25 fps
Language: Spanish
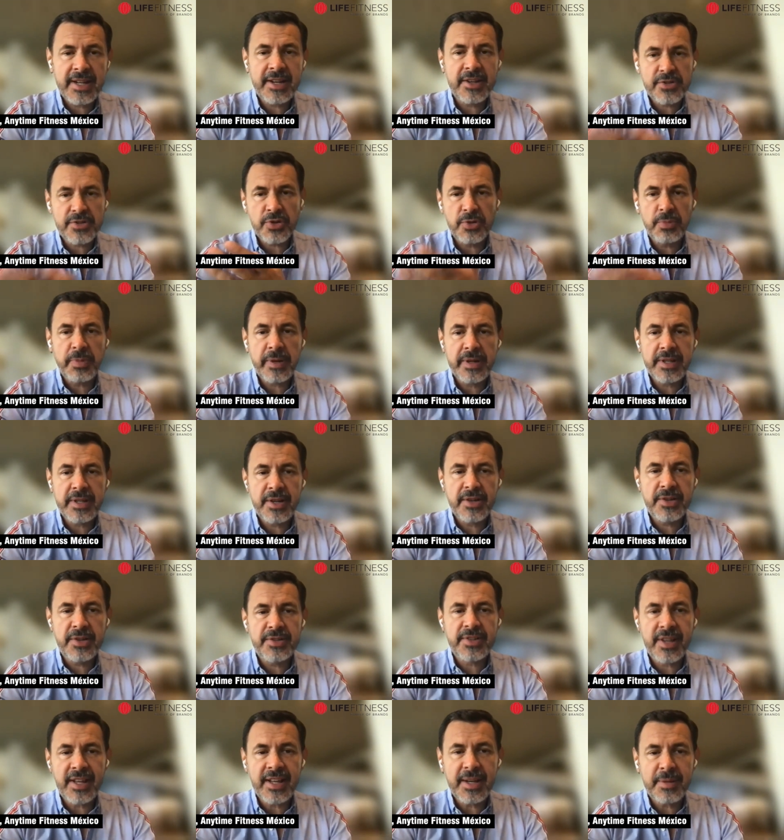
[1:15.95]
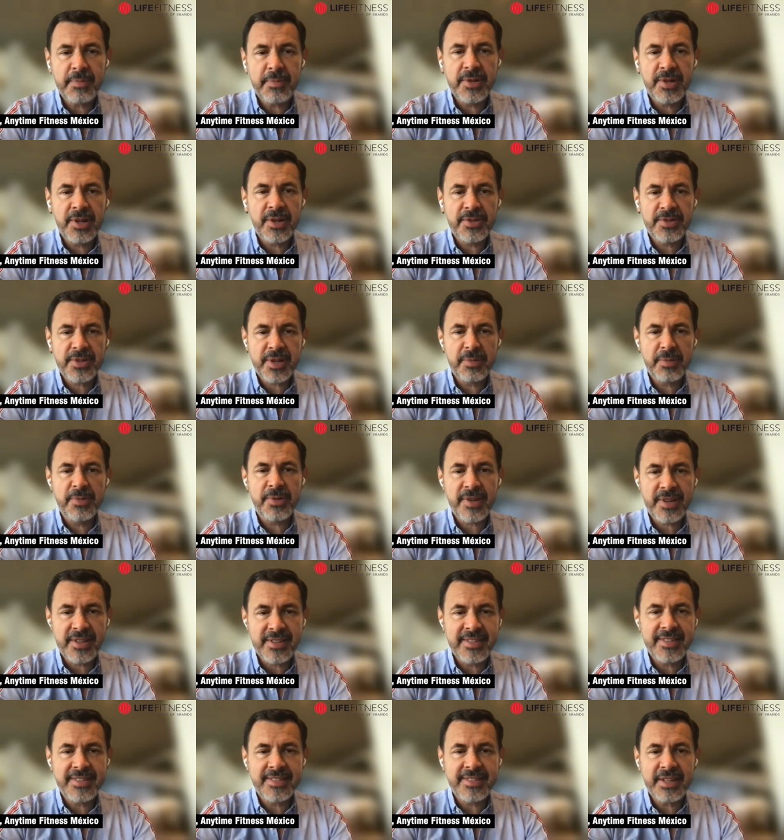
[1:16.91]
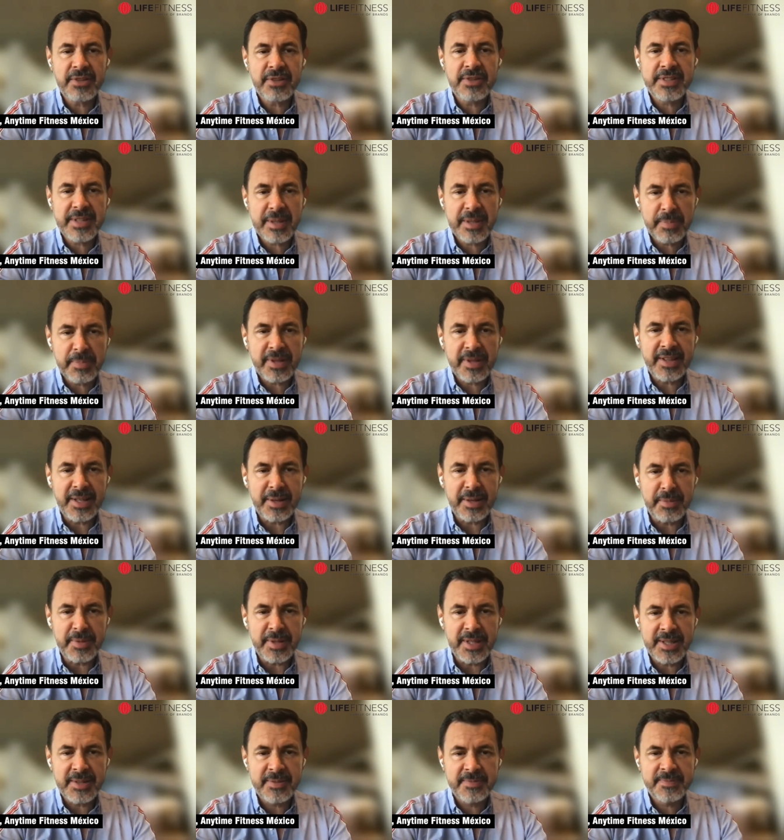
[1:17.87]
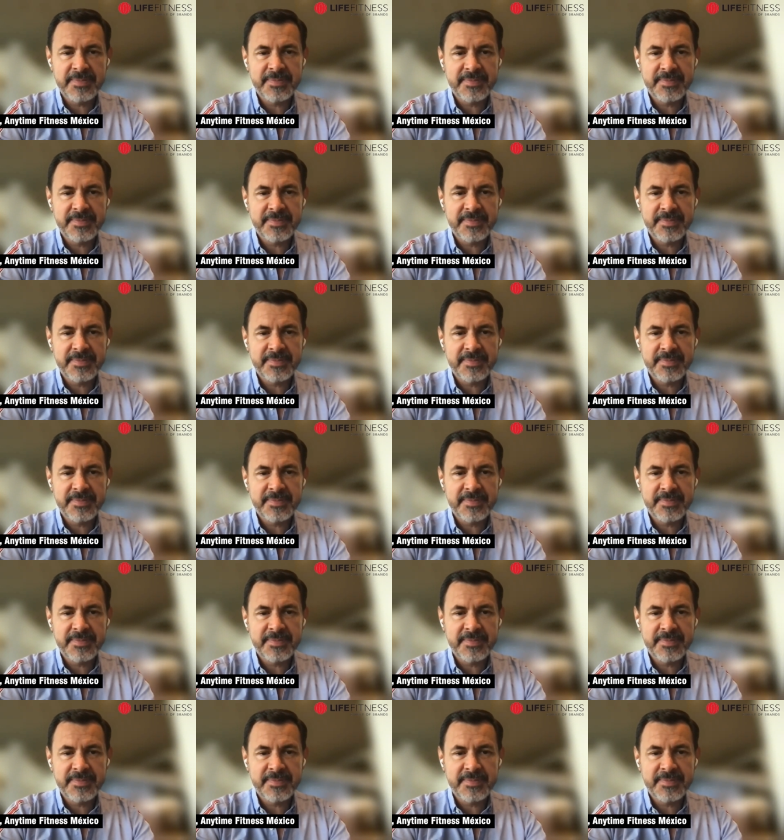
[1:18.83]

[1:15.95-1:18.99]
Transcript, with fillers: a los compañeros de gremio y a los que hemos resistido esta pandemia.